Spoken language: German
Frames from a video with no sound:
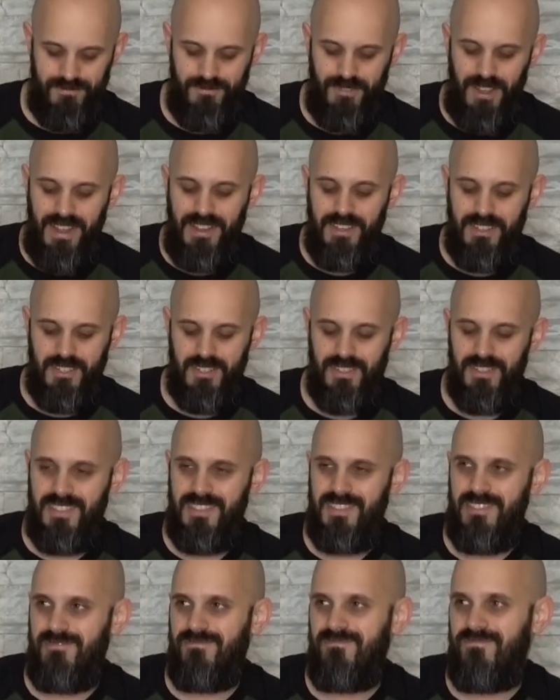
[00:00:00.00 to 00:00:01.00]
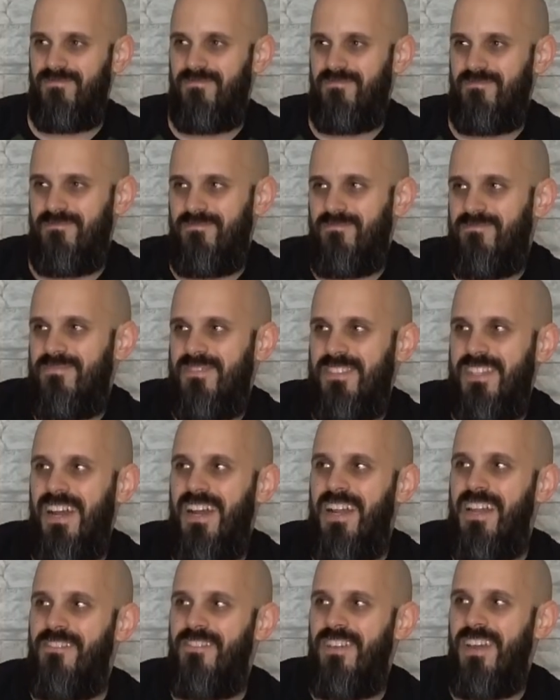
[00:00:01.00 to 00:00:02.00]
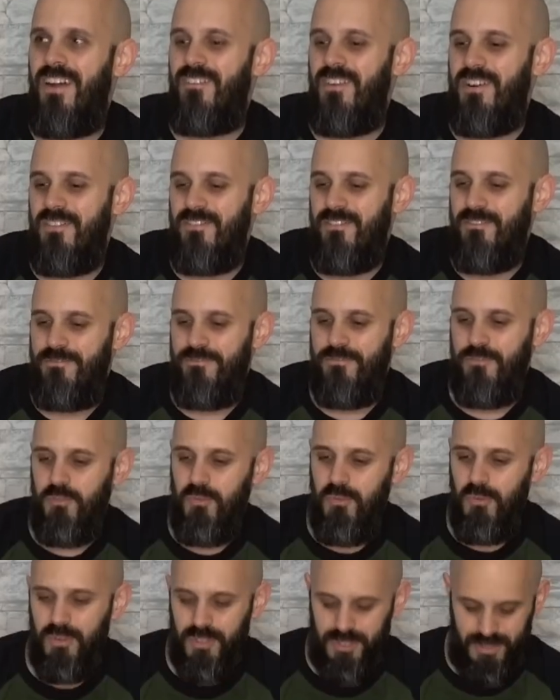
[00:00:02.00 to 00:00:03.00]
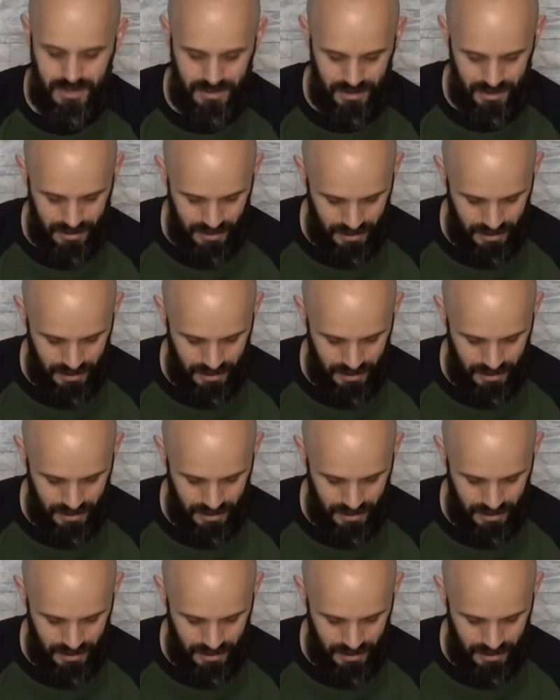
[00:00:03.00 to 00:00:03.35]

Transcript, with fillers: weiches Teil wäre, aber ein Fuß.